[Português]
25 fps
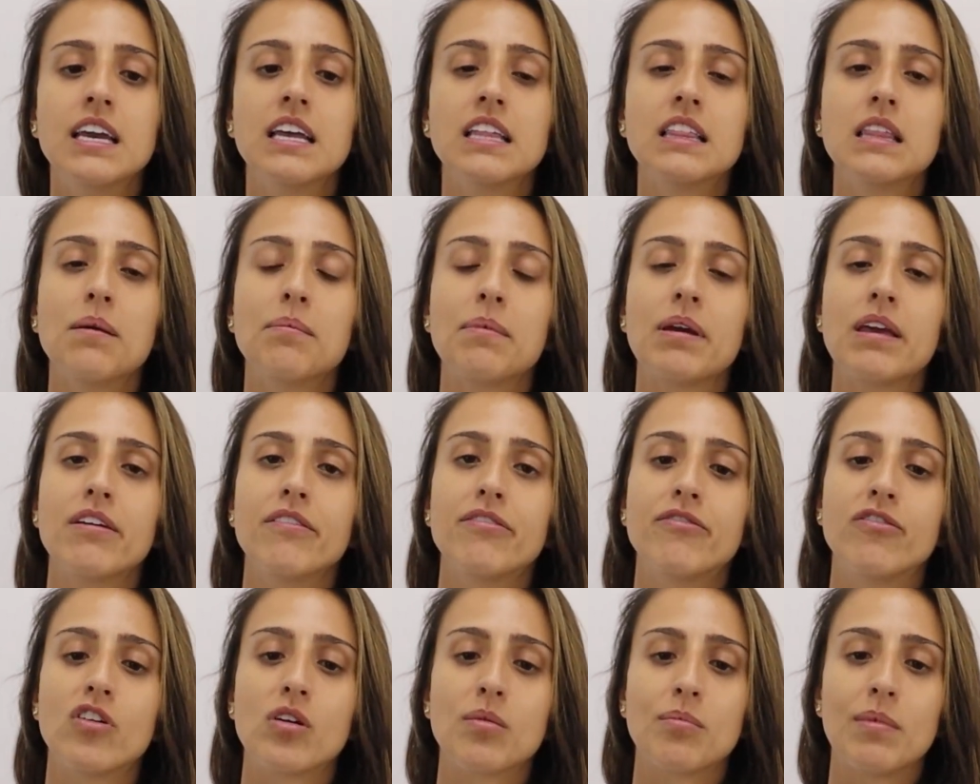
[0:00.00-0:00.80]
e
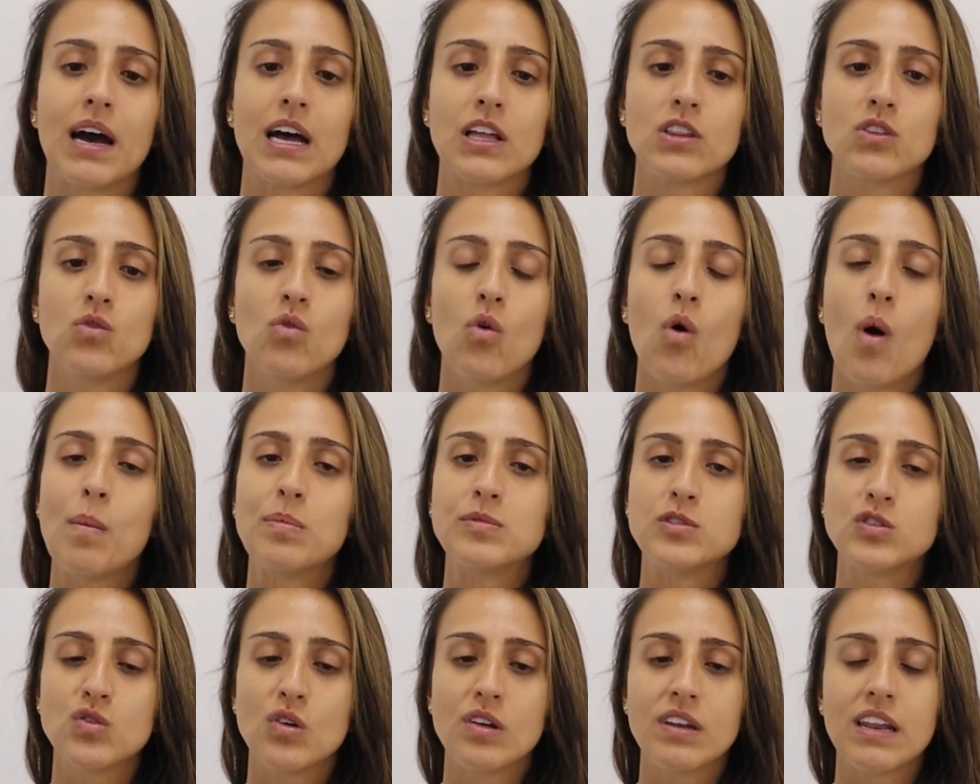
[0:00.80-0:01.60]
também em formato
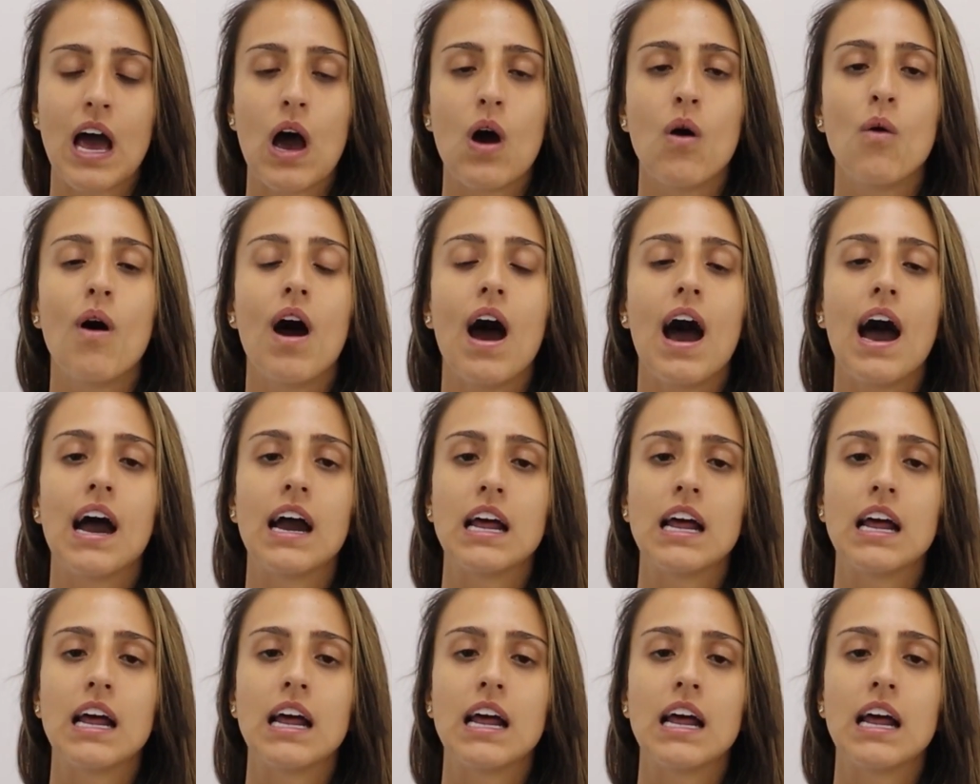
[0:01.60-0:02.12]
opcional